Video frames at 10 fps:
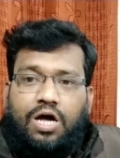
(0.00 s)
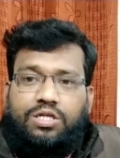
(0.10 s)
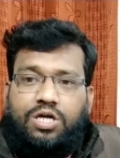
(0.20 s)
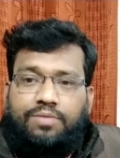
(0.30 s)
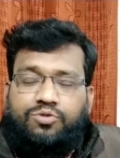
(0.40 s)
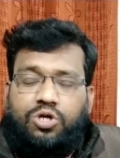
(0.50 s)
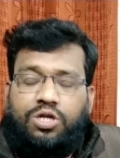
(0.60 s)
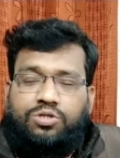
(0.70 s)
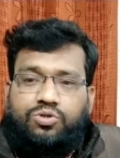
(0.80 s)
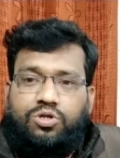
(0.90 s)
আধ কাপ
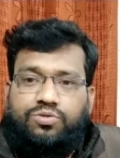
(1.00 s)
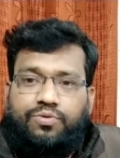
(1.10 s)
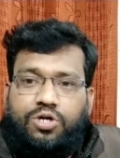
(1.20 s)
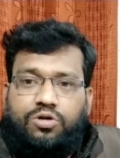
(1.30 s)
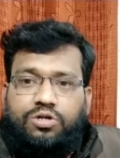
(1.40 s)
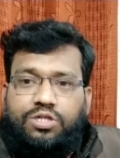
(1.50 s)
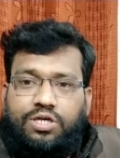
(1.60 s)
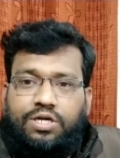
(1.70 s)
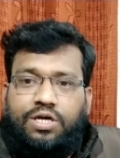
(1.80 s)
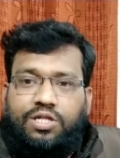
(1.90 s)
জলে চল্লিশ ফোঁটা করে
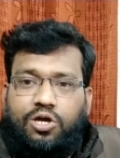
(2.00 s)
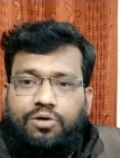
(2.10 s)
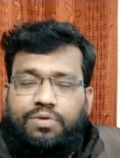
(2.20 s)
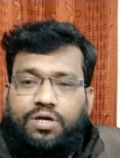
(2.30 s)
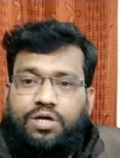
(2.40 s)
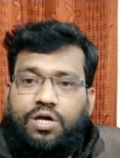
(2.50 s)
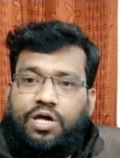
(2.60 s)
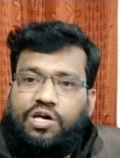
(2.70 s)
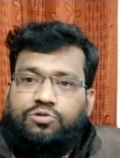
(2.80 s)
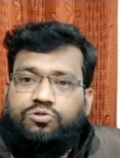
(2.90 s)
দিয়ে খেতে হবে
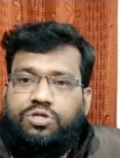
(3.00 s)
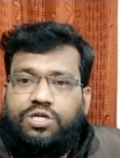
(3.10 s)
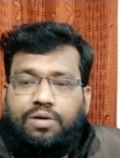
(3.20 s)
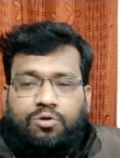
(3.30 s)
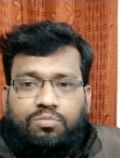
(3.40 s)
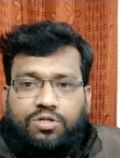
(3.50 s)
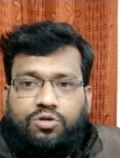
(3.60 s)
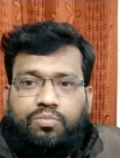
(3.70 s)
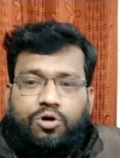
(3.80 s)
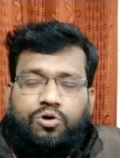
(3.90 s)
এই ওষুধটি
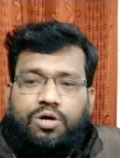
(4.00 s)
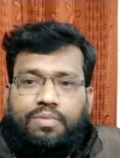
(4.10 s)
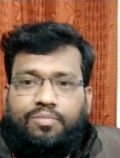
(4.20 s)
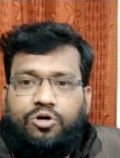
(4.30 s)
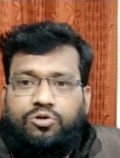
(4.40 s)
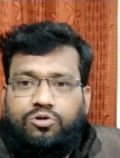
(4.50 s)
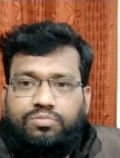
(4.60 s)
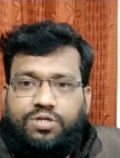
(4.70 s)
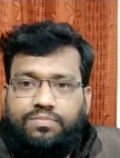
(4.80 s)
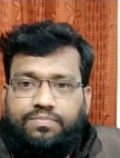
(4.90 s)
কেবলমাত্র বড়রা ব্যবহার
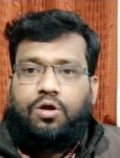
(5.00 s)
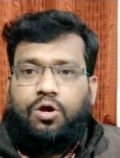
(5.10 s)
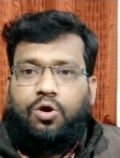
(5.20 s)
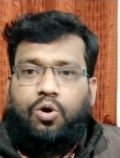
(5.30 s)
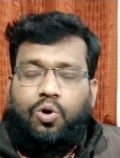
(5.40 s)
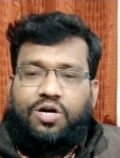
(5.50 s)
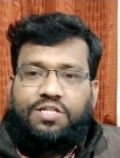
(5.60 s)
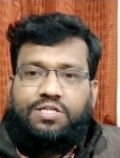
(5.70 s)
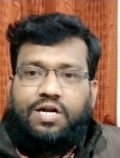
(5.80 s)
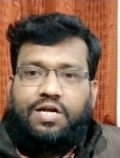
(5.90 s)
করবে
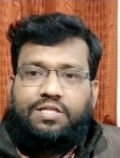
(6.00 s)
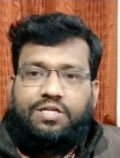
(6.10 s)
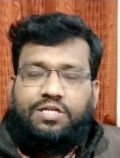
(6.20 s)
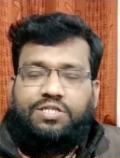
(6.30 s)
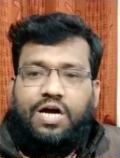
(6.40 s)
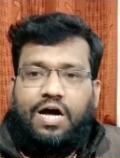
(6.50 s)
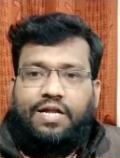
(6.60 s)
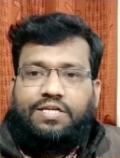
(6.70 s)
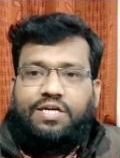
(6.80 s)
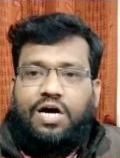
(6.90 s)
অনিদ্রা ক্ষেত্রে যে
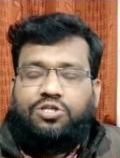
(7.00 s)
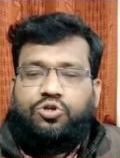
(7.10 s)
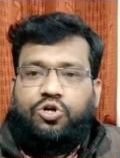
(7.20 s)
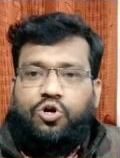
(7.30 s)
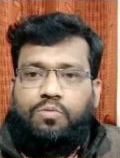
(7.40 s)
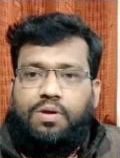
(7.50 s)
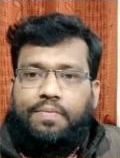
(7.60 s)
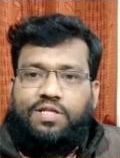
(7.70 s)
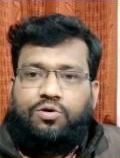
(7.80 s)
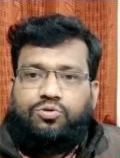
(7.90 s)
আরেকটি কার্যকরী
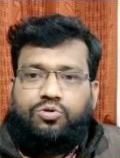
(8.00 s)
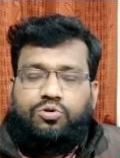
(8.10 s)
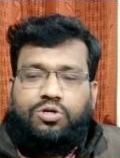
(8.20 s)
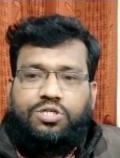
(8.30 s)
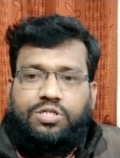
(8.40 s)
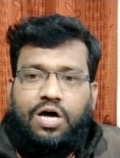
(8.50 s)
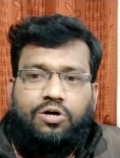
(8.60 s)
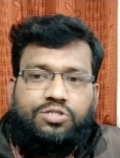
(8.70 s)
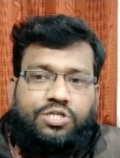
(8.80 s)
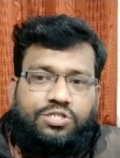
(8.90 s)
হোমিওপ্যাথি ওষুধ রয়েছে তা
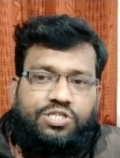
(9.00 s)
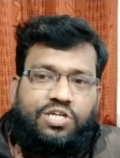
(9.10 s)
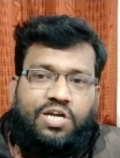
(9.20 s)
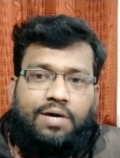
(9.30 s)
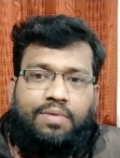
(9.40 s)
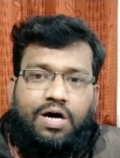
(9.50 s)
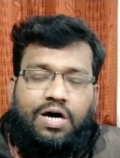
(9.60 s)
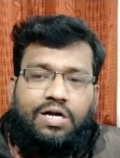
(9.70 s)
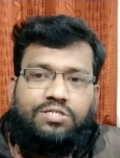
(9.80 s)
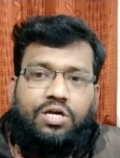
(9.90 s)
হচ্ছে চিনি নাম
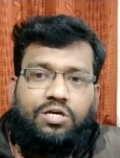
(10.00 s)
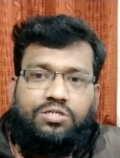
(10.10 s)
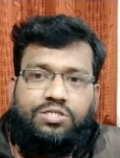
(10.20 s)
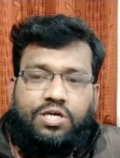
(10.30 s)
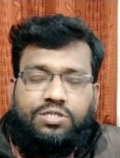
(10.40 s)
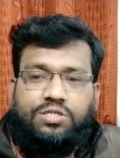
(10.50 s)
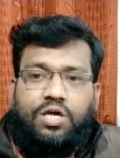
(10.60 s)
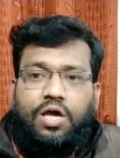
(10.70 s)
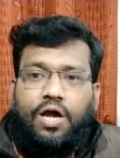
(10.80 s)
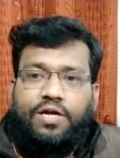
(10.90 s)
আর্টস সিক্স
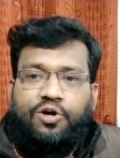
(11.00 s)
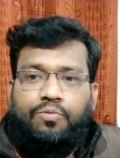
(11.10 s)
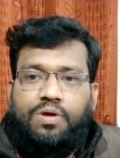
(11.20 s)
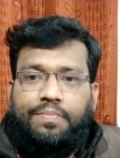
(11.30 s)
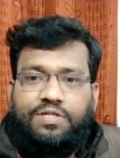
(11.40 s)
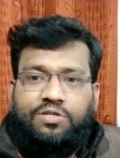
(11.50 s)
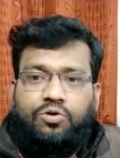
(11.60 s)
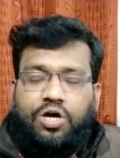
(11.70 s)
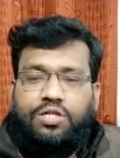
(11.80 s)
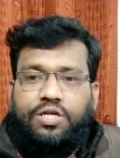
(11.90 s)
এটি হোমিওপ্যাথি
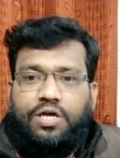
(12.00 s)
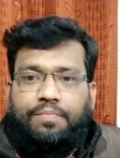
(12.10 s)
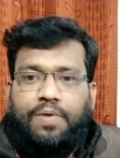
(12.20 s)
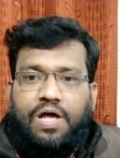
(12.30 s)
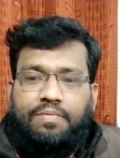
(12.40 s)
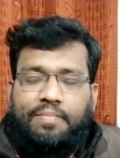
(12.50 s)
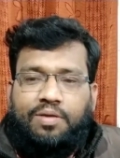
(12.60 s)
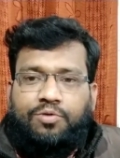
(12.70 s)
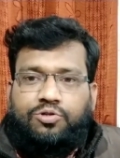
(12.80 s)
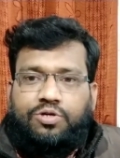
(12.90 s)
দোকান থেকে ফাইভ এম
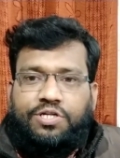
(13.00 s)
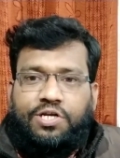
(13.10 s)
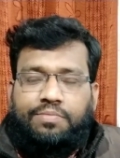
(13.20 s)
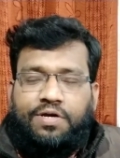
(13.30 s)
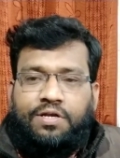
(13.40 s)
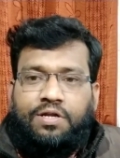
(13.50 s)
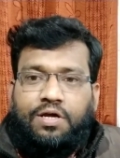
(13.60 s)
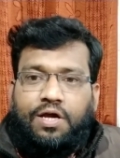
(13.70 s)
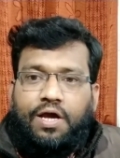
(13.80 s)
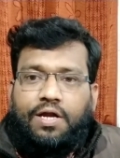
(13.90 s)
মতো কিনে নেবেন
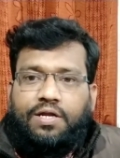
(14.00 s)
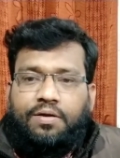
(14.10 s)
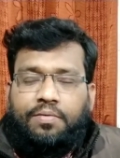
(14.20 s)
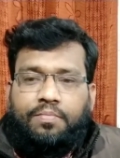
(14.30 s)
এটি